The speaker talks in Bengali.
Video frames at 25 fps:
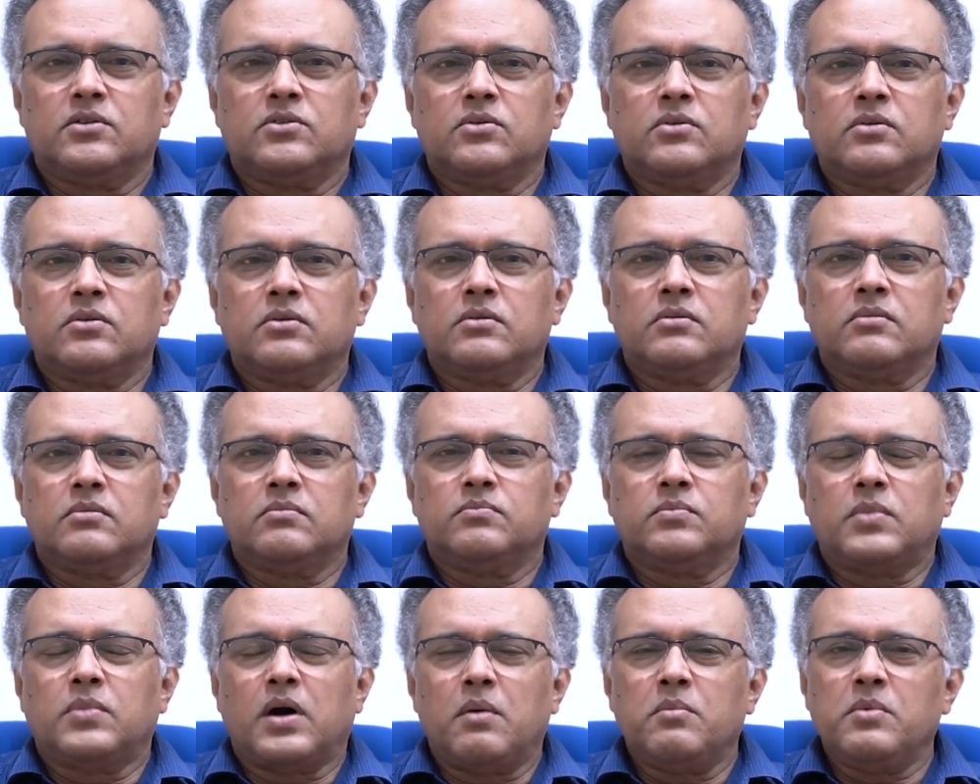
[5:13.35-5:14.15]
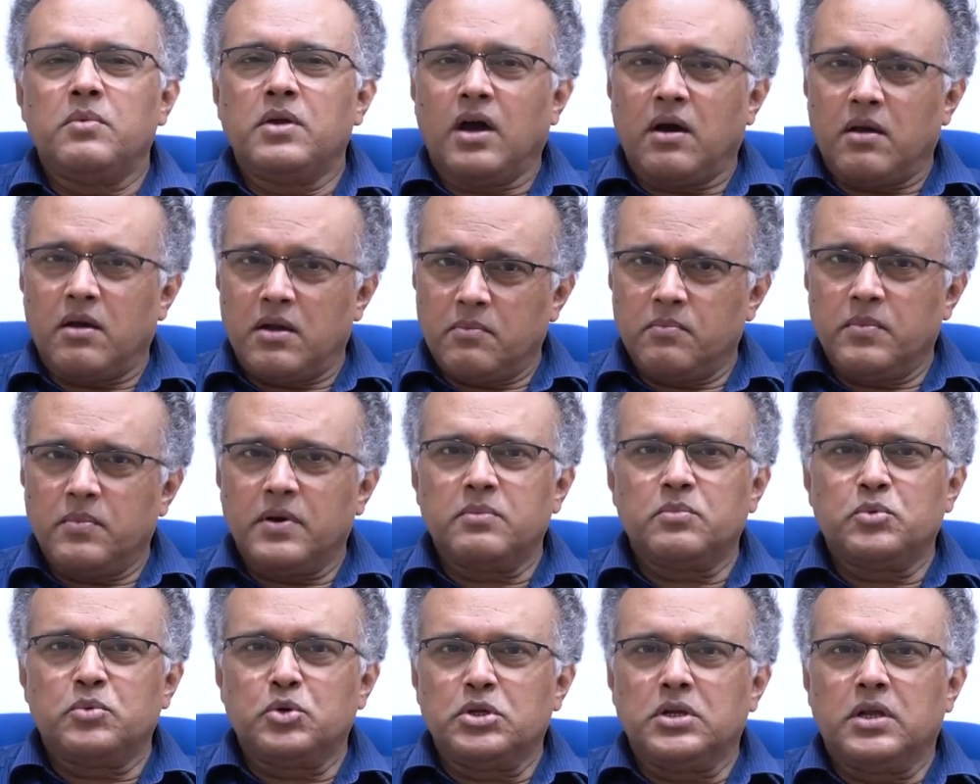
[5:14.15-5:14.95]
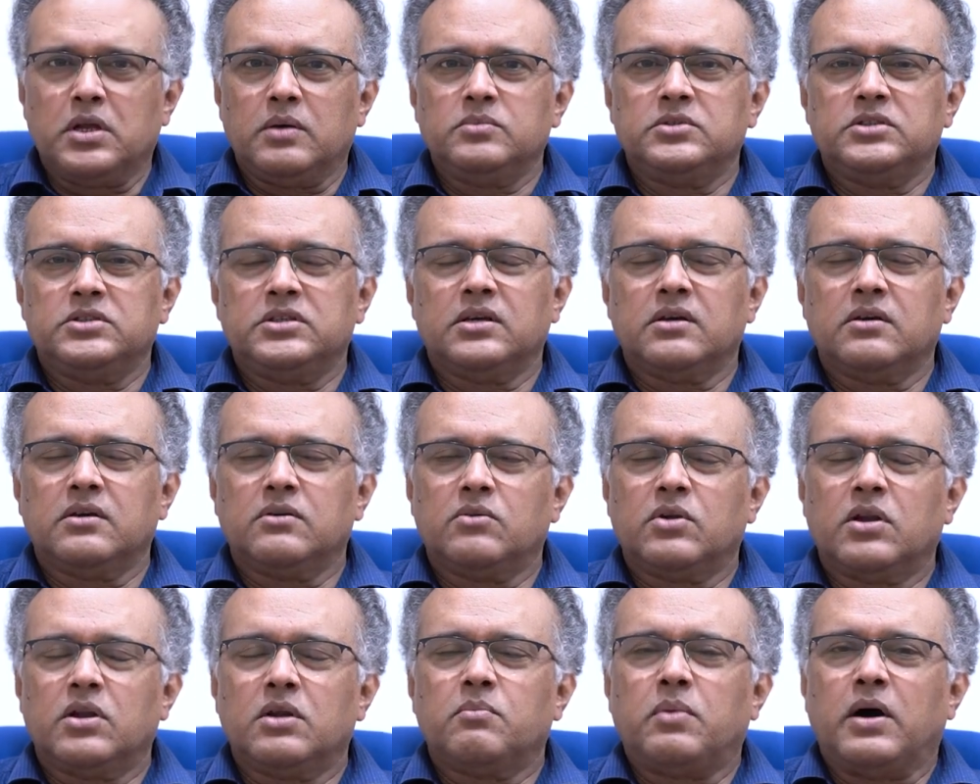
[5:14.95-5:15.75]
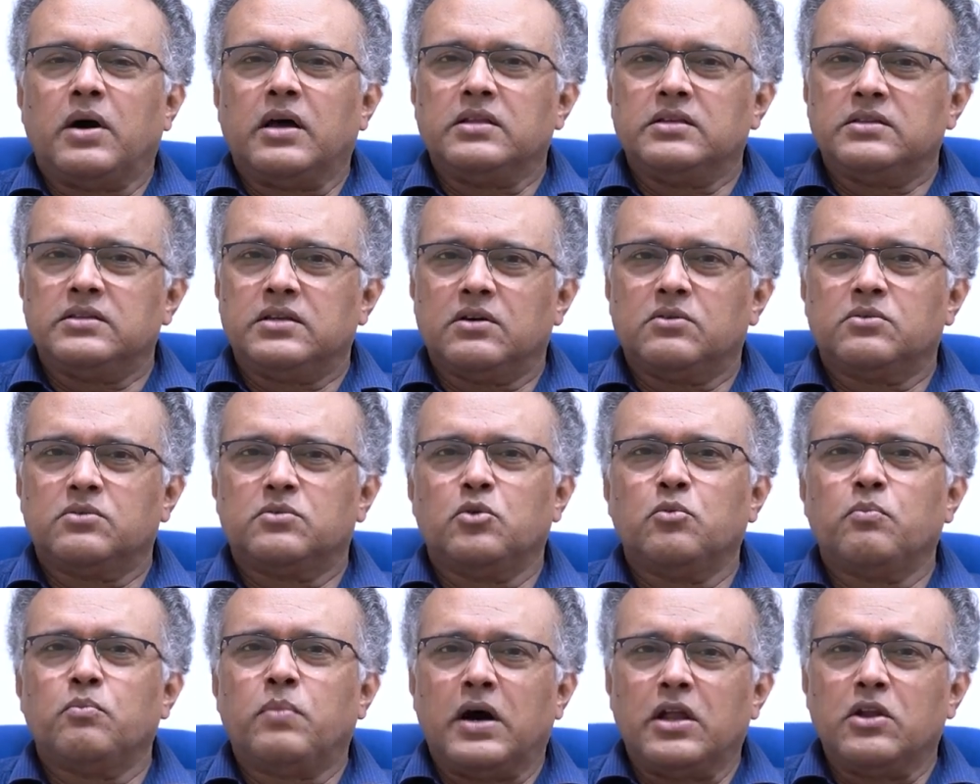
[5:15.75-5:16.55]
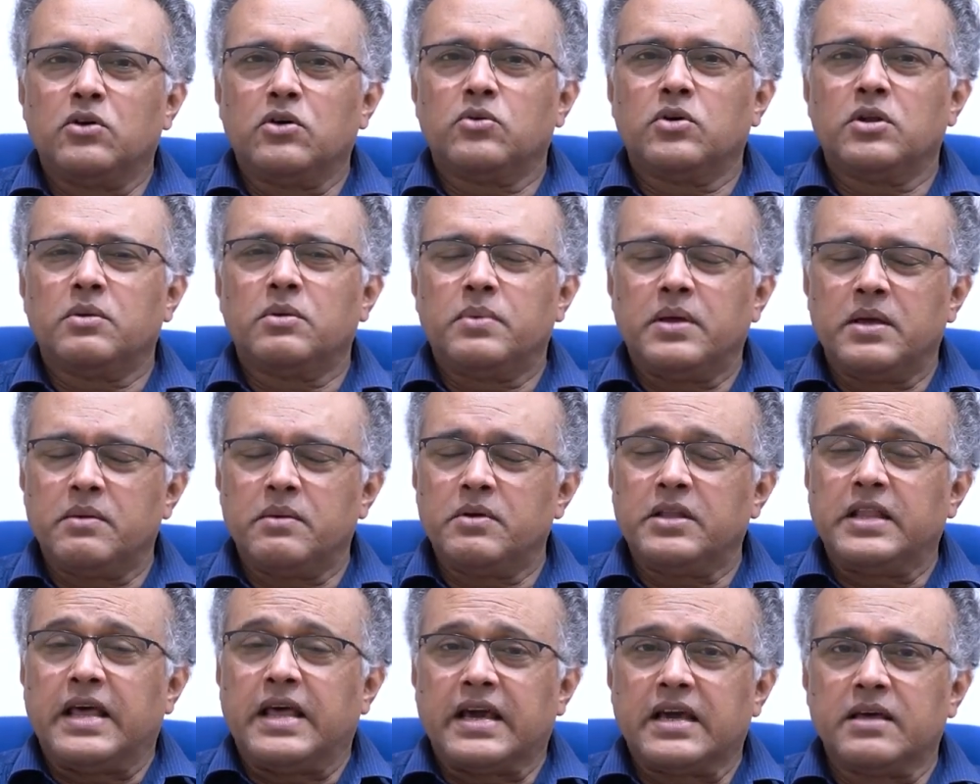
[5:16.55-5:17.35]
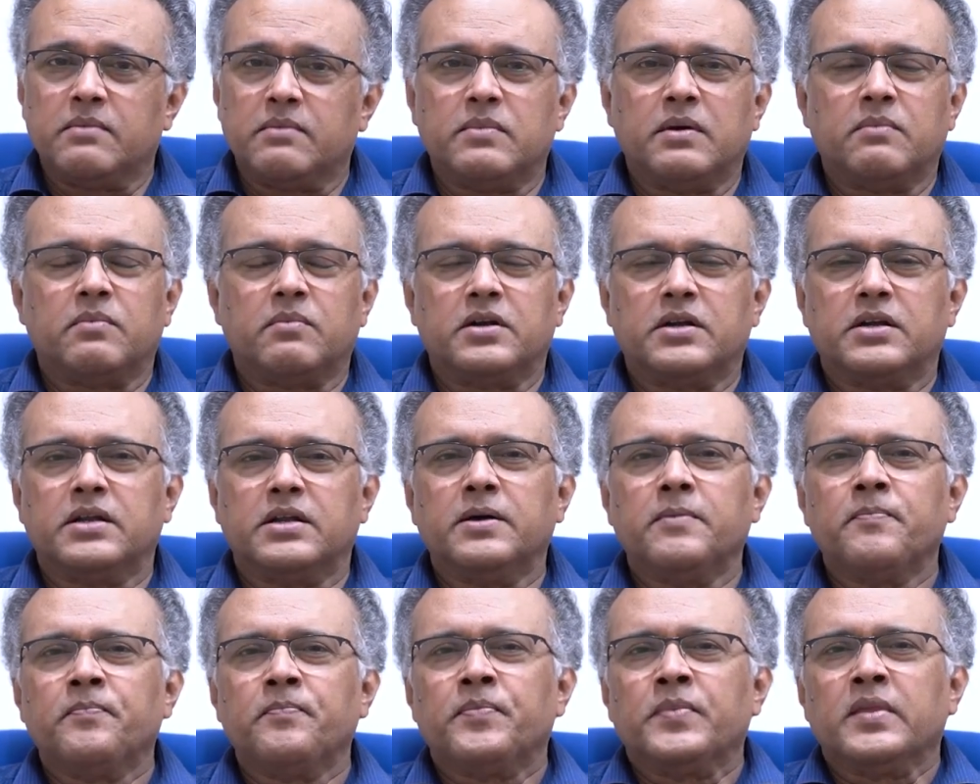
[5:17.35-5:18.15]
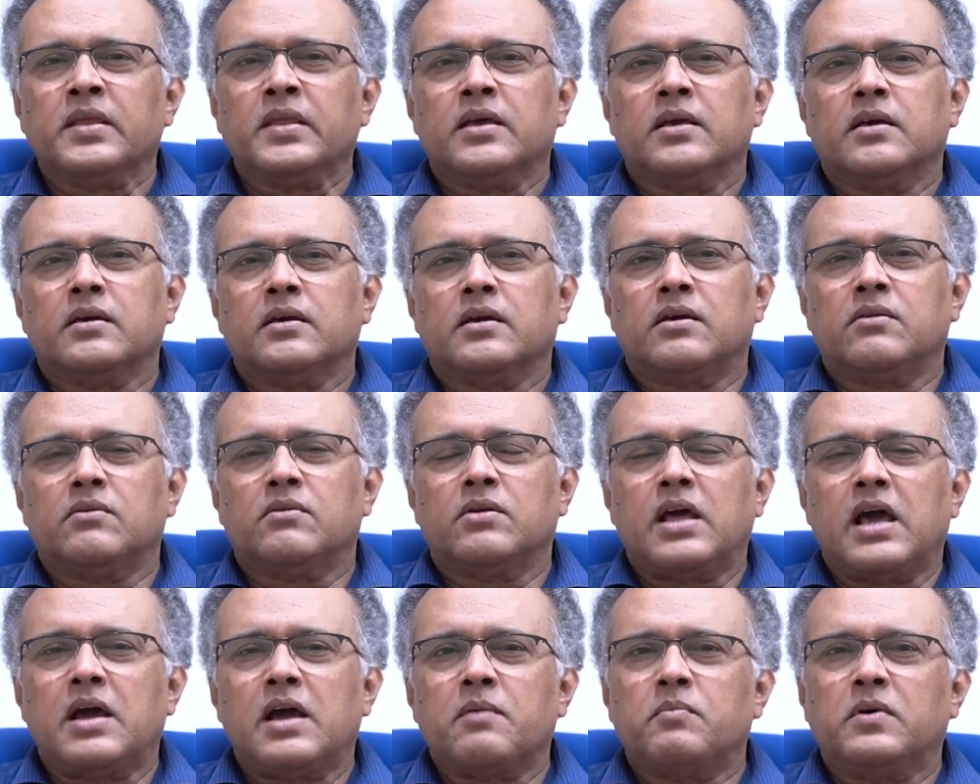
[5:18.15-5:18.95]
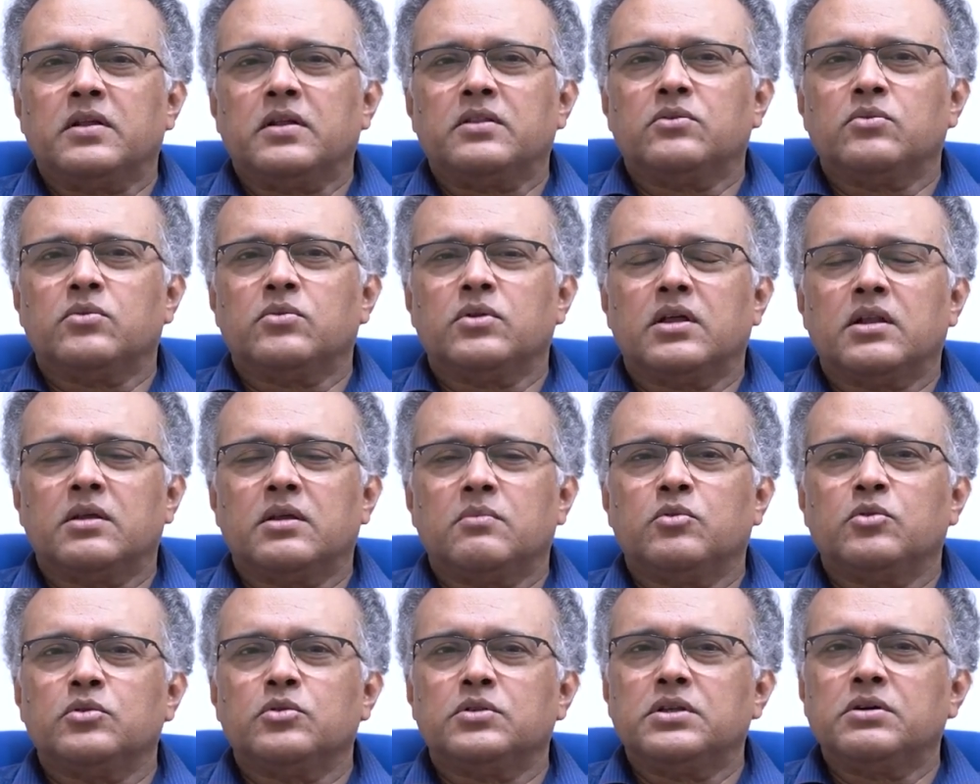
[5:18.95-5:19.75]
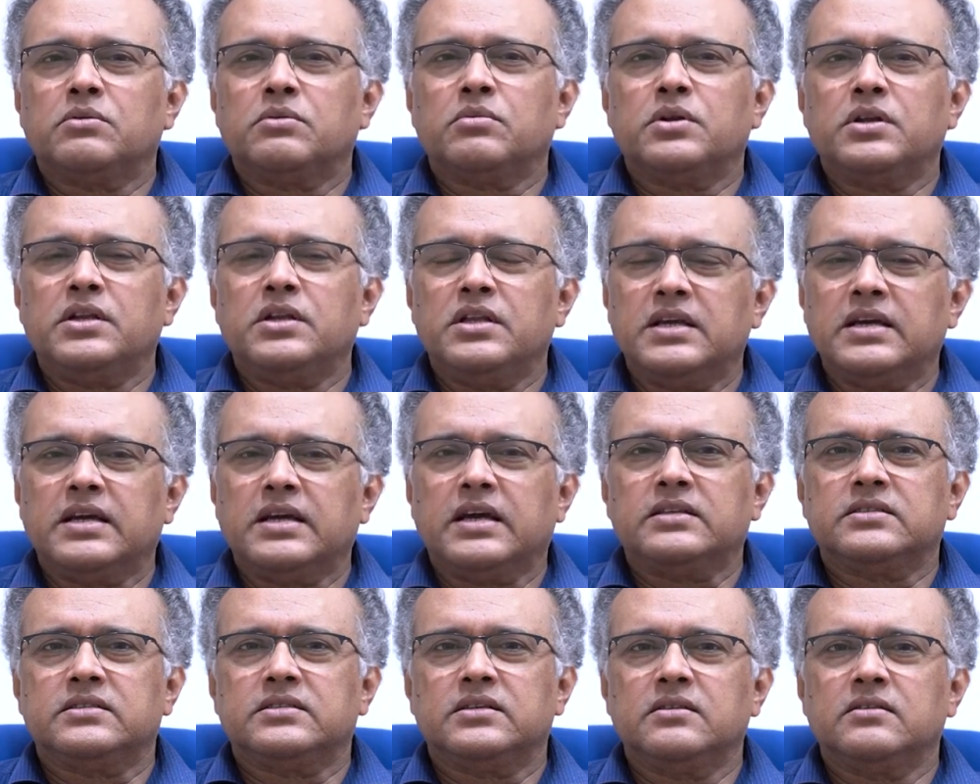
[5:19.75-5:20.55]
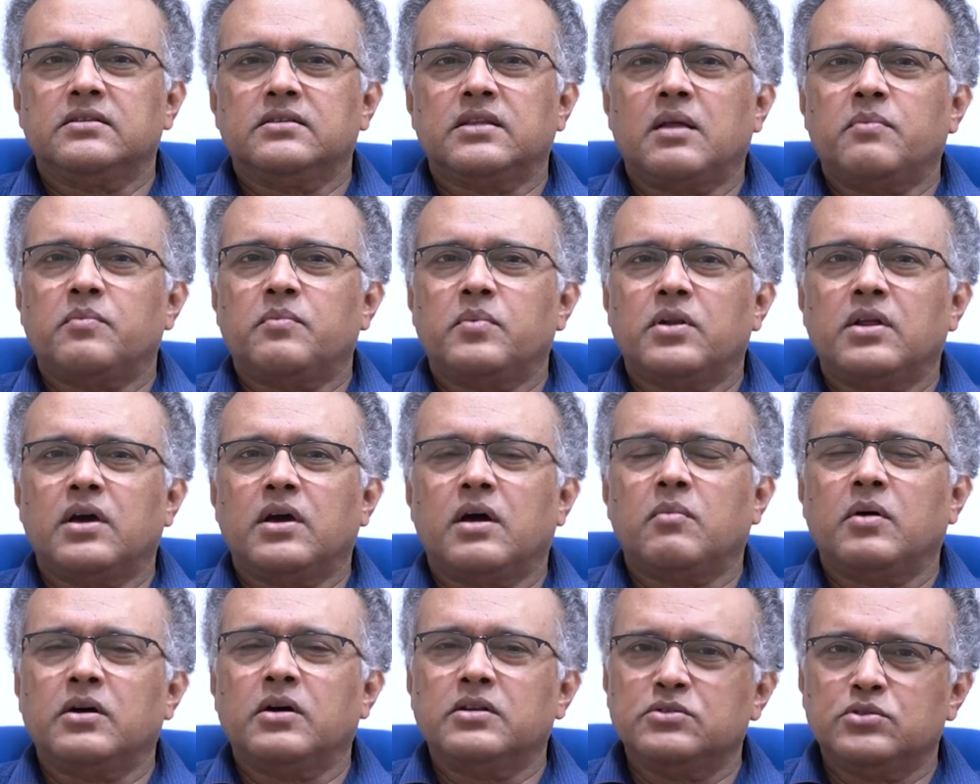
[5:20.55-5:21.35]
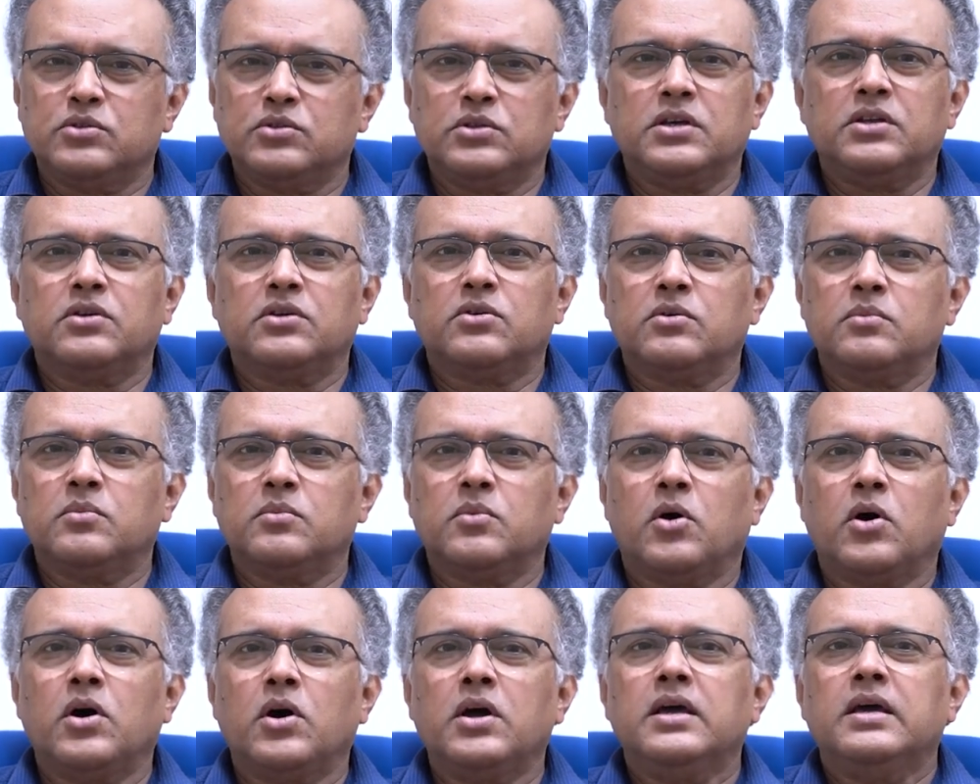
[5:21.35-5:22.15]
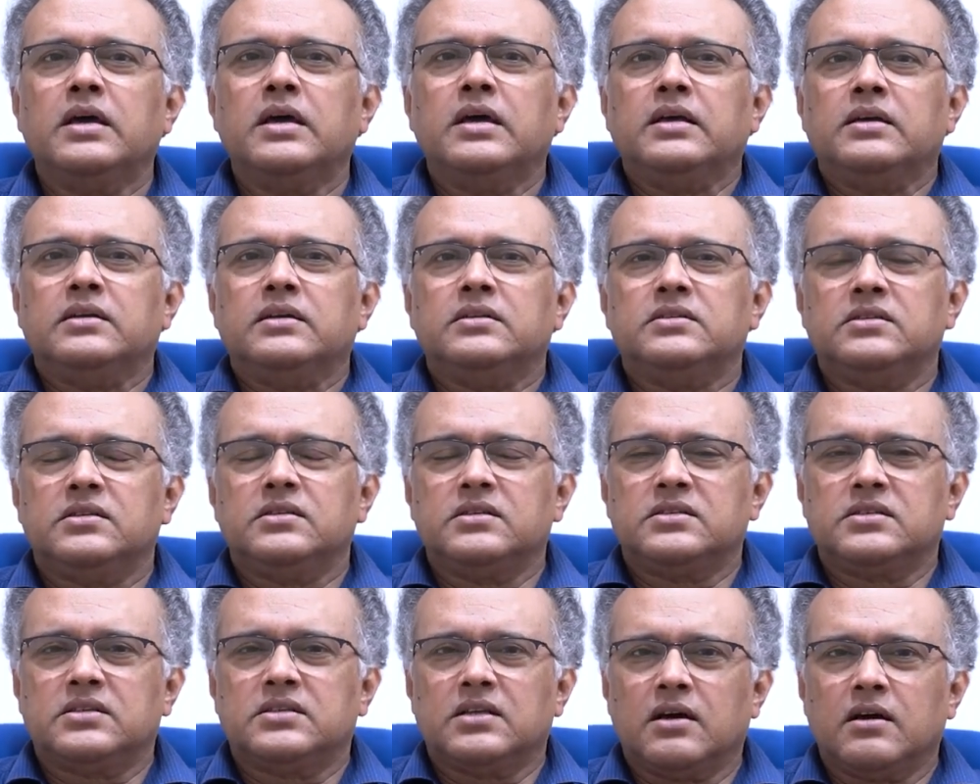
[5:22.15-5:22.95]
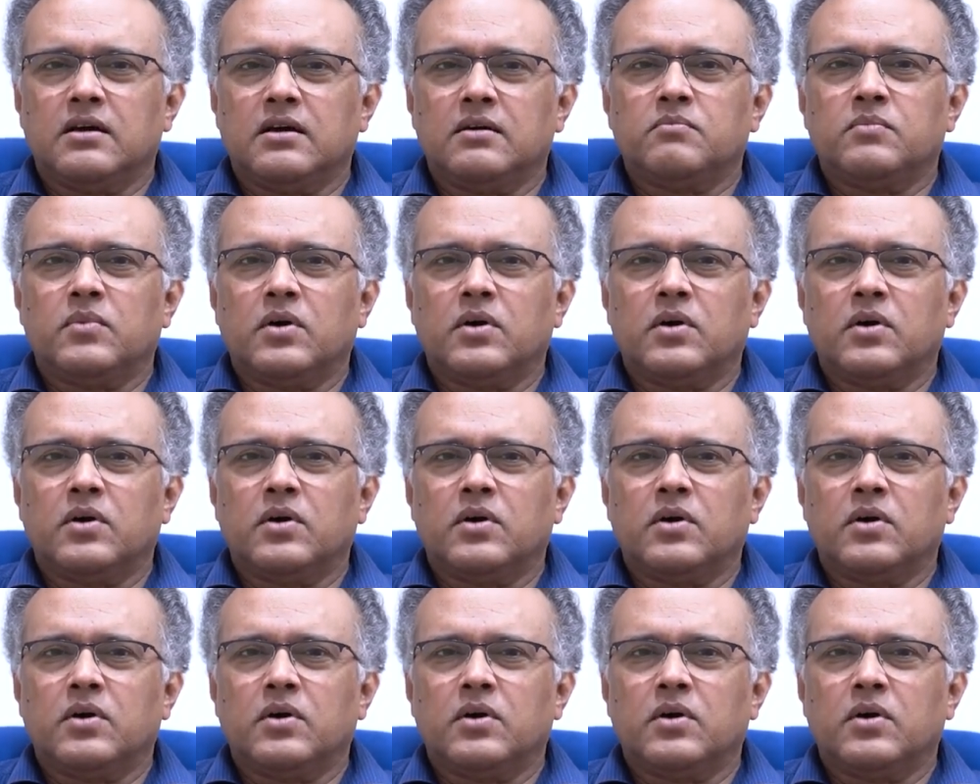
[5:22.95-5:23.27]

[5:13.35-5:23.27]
তো আমি আর একবার বললাম যে ওনারা এটা খুব ভালো করে ভেবে দেখেন ব্যাপারটা কেননা একবার তো ওনারা ভর্তি করে নিয়ে গেছেন তারপরে আবার যদি এরকম হয় জিনিসটা